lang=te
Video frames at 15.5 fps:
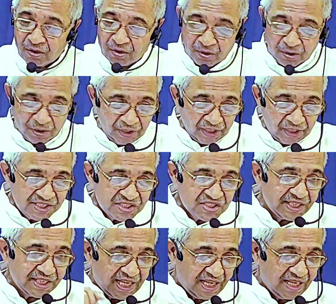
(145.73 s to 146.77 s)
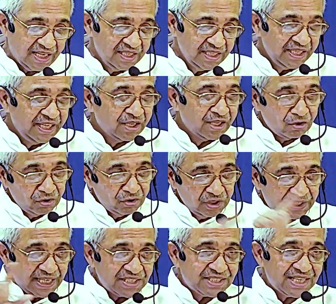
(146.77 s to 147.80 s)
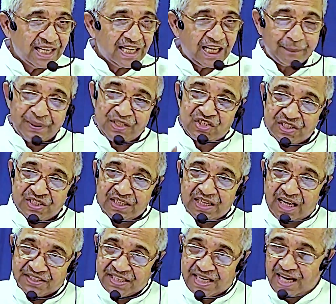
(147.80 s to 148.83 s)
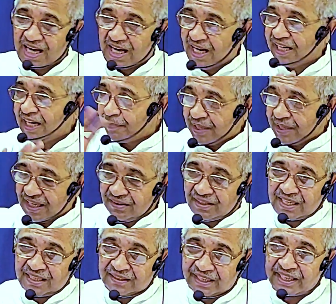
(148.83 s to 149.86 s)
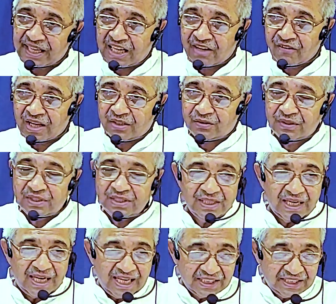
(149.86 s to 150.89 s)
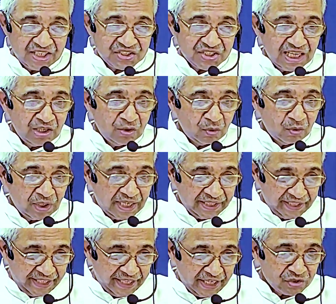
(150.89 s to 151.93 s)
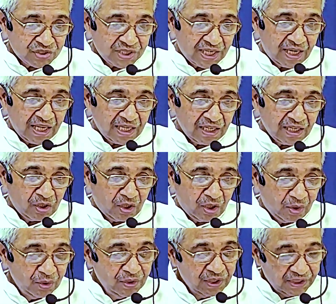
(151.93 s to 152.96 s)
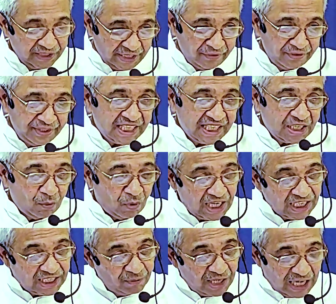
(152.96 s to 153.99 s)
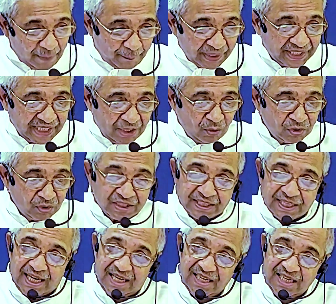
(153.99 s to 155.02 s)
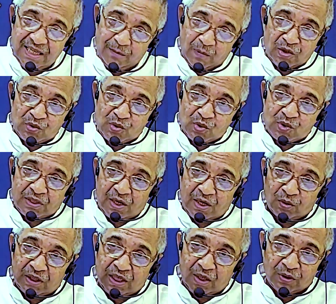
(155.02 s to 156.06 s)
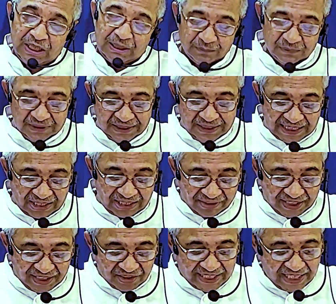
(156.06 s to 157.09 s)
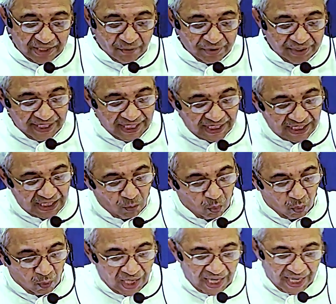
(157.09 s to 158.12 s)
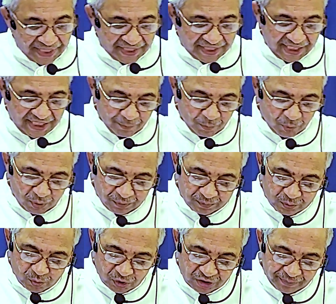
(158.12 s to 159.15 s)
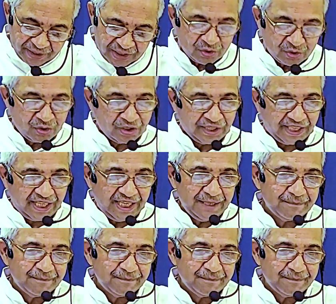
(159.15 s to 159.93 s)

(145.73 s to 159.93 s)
రెండోది సిరియా ఈ రెండు దేశాలను కలిపి ఆసియా అని ఆ ప్రాంతాన్ని అతన్ని అనేవాళ్ళు ఆ దేశాల్లో ఉన్న ఏడు సంఘాలలో దేవుని యొక్క వాక్యం అప్పటికే ఉన్నట్టుగా మనం చూస్తూ ఉంటా ఉన్నాం కాబట్టి దేవుని యొక్క వాక్యము గుర్తుపెట్టుకోండి